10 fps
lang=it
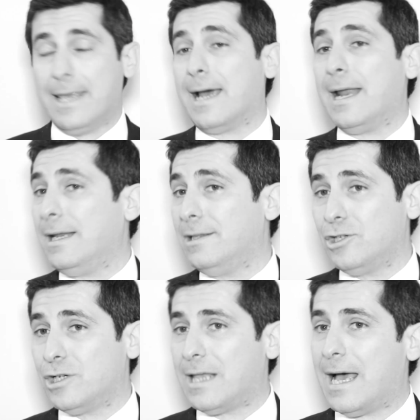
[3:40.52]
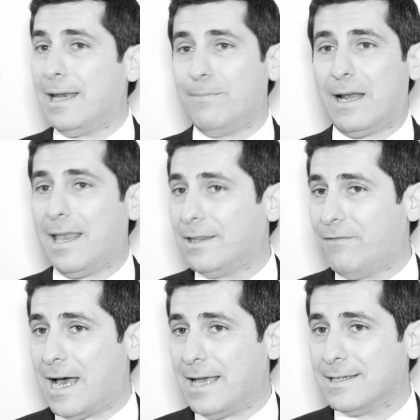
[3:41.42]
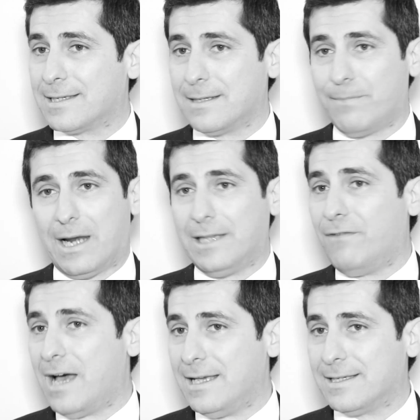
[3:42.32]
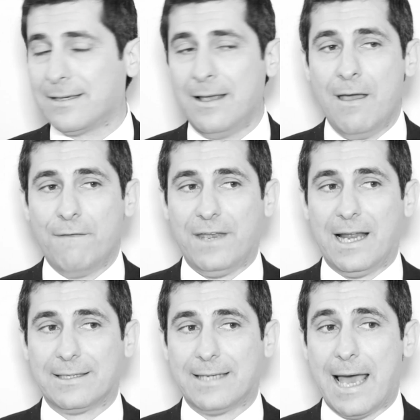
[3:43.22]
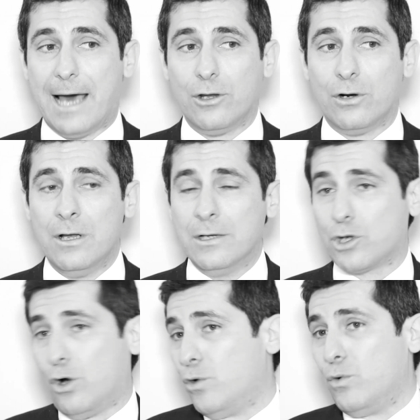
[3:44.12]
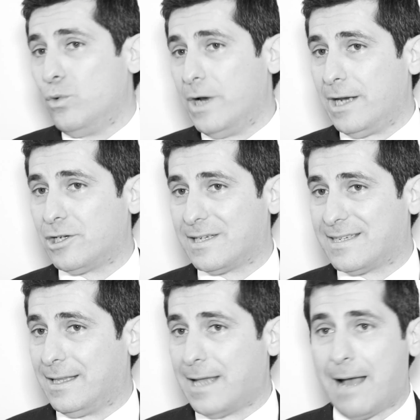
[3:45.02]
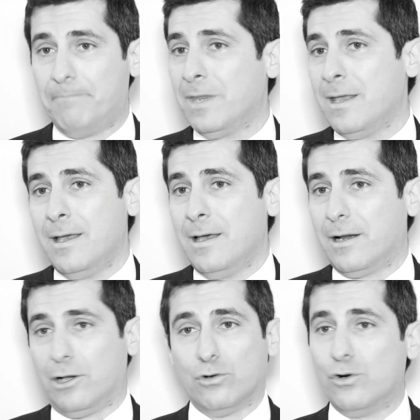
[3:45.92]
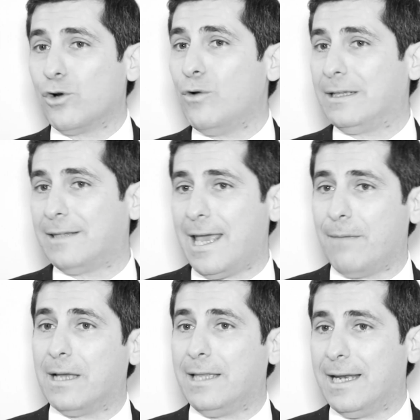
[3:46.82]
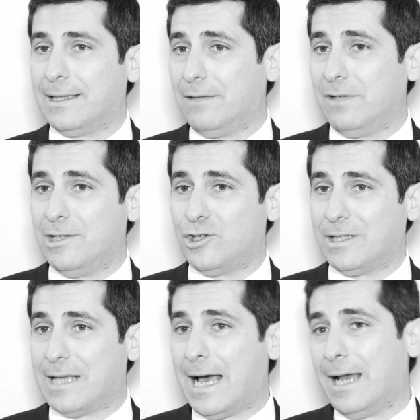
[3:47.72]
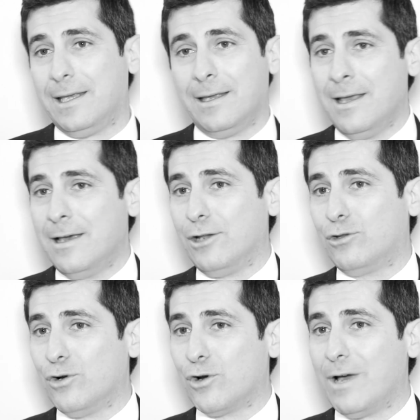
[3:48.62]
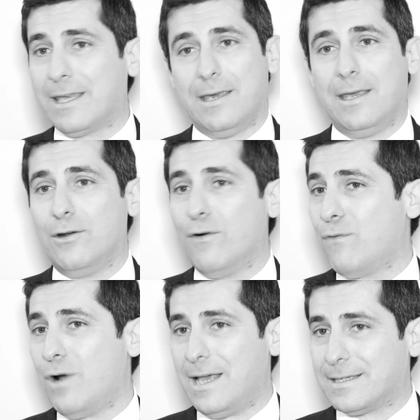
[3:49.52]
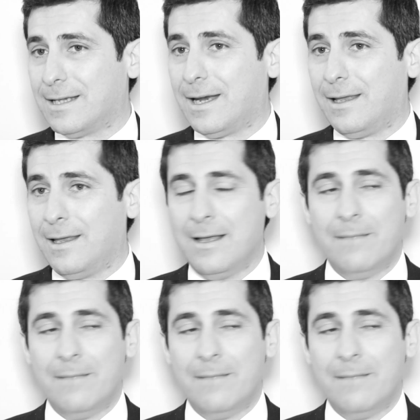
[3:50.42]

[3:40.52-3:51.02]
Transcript: i canali digitali per l'advice finanziario sono una necessità, ritorno al tema dei nativi digitali, ritorno a chi non vuole essere